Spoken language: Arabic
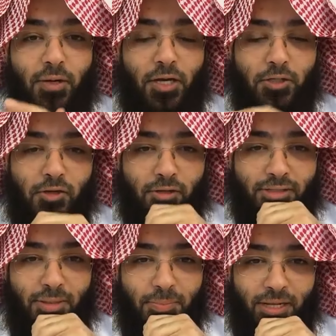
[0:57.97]
ويحسن
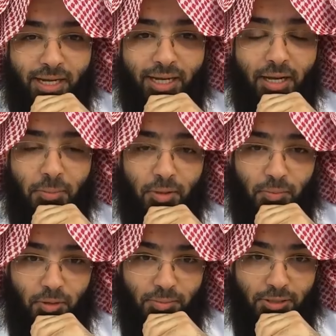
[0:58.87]
التنبيه على أمر
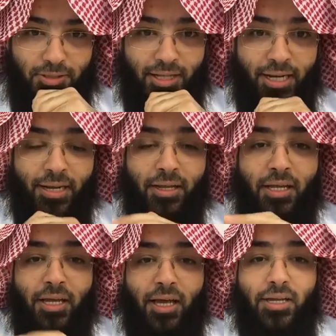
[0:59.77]
مهم جدا
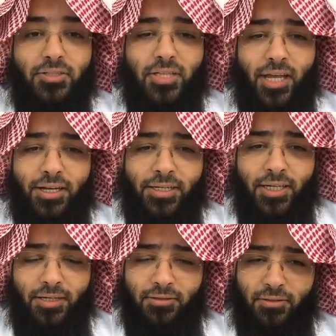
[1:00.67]
الإنسان
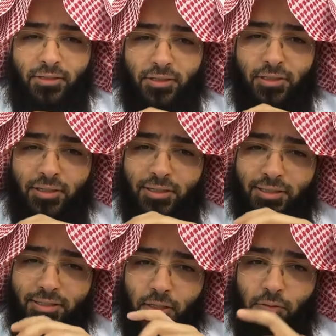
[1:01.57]
أحيانا
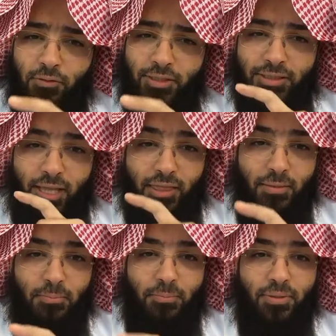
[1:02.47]
يكون عنده
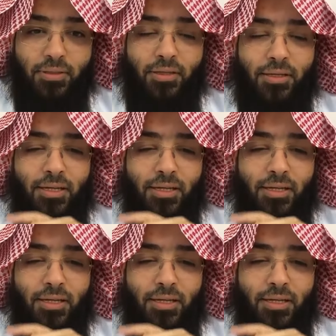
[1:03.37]
ذنب